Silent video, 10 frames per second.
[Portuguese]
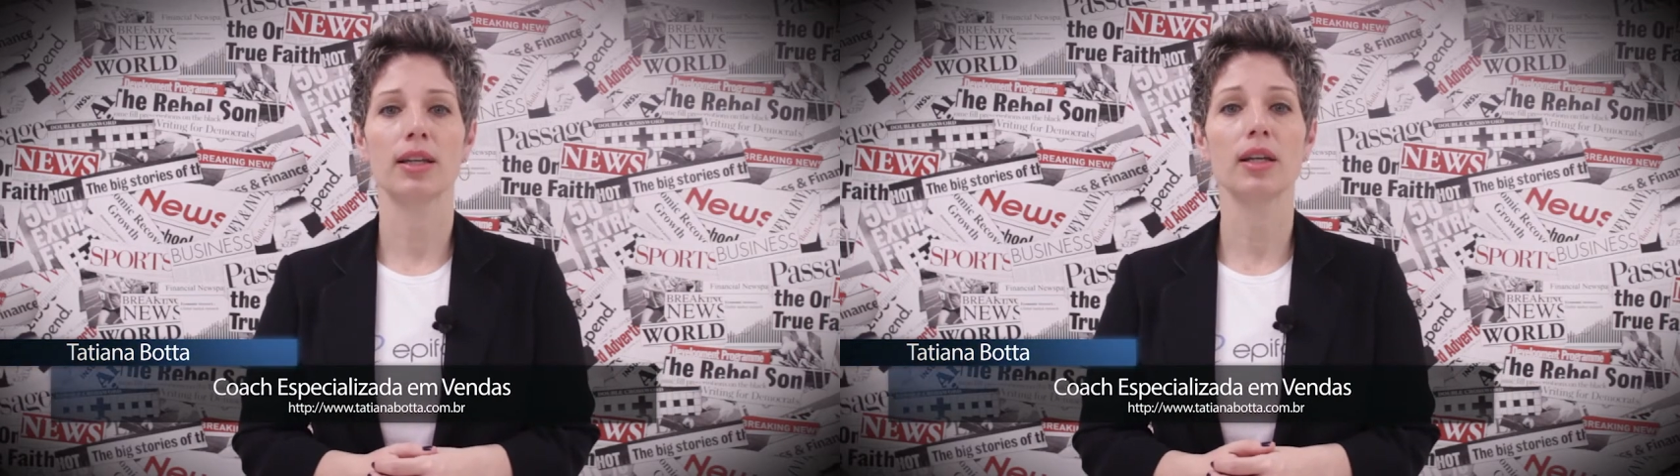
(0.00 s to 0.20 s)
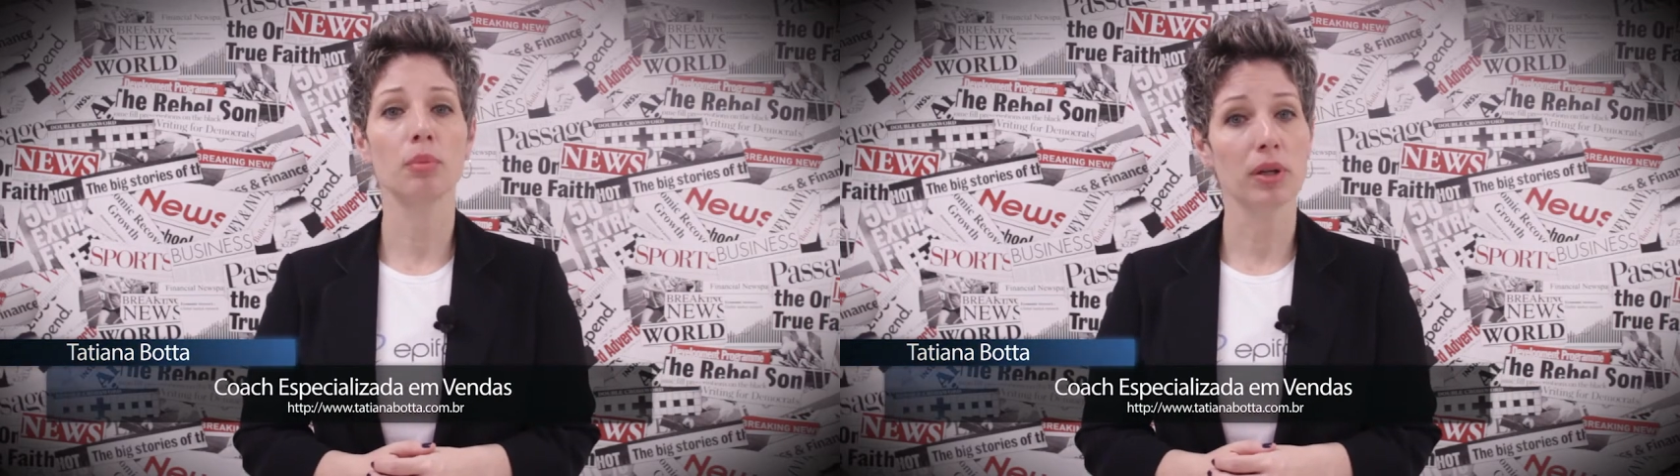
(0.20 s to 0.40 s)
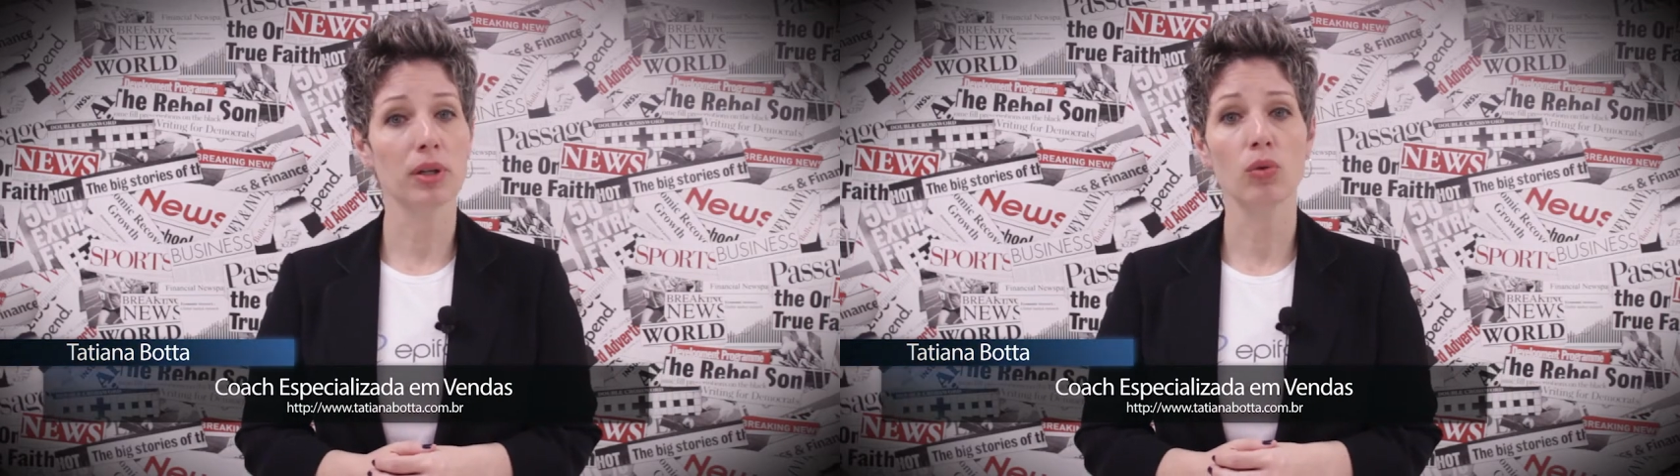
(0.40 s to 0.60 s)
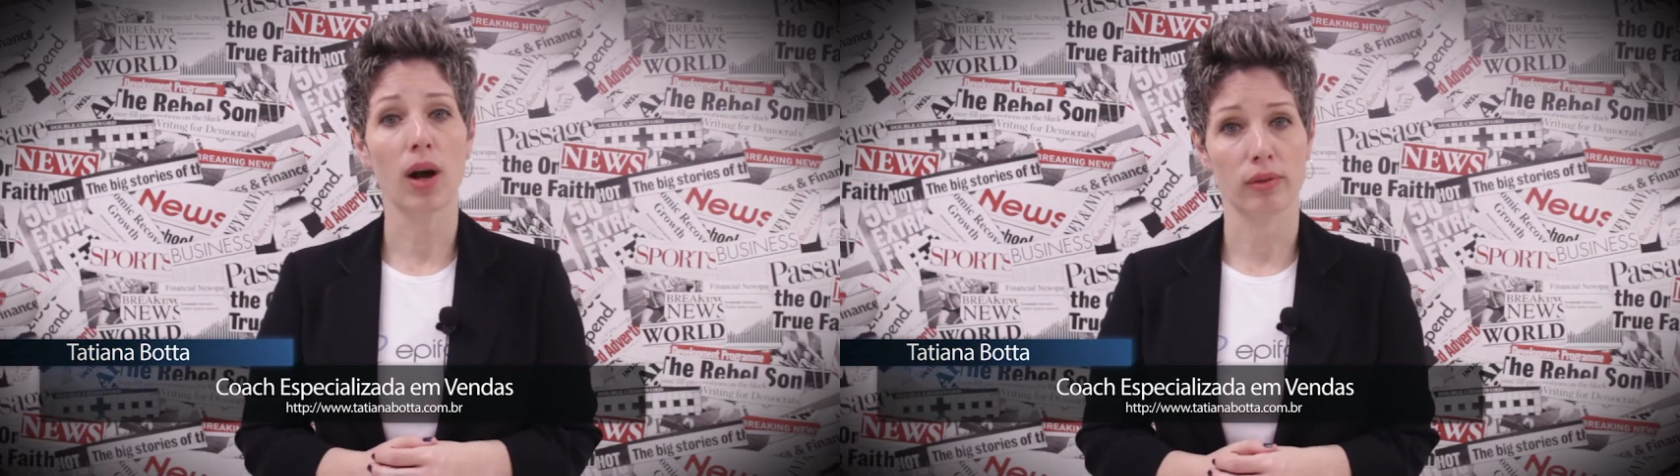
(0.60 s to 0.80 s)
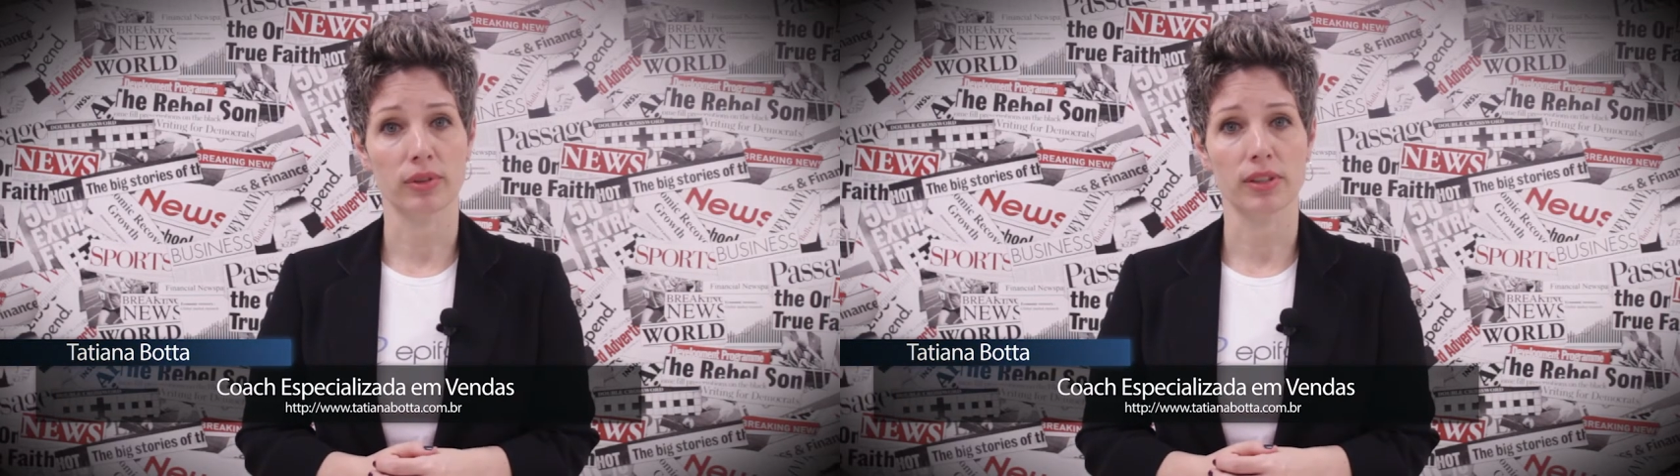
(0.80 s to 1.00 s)
que
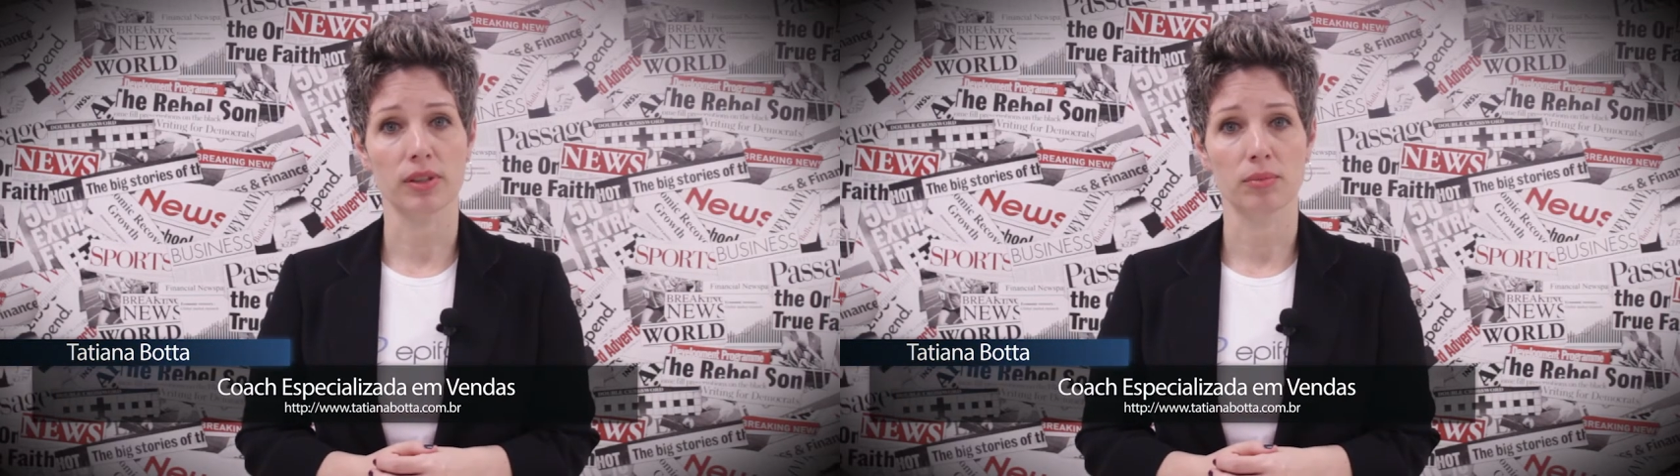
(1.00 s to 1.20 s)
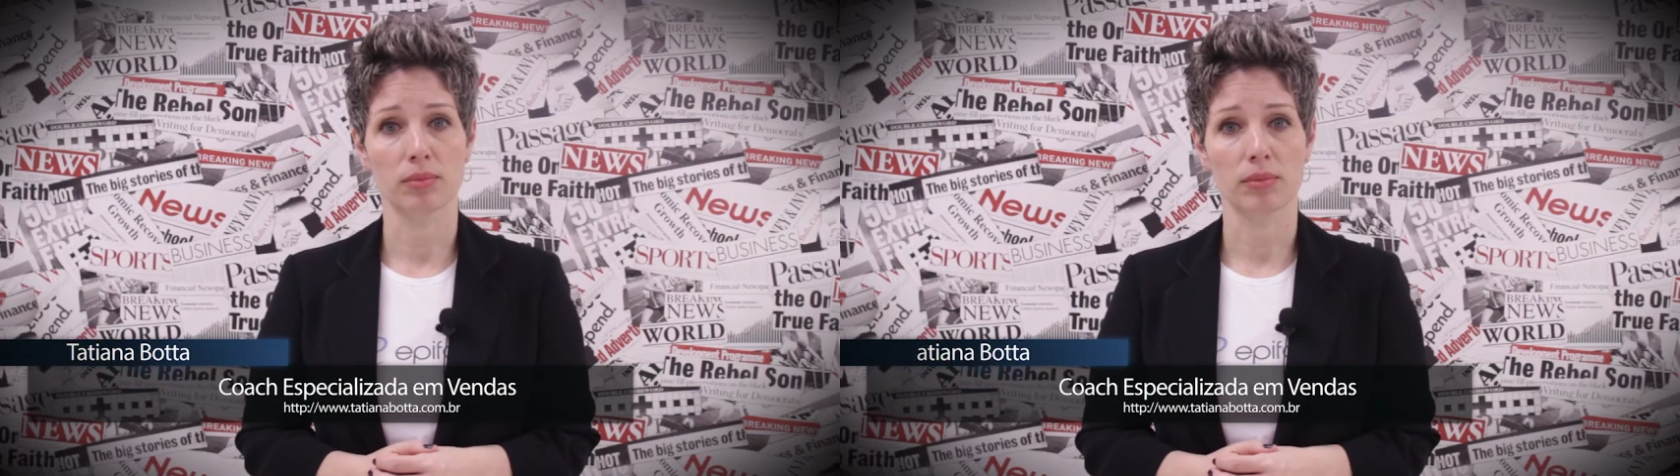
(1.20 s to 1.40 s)
imperdoáveis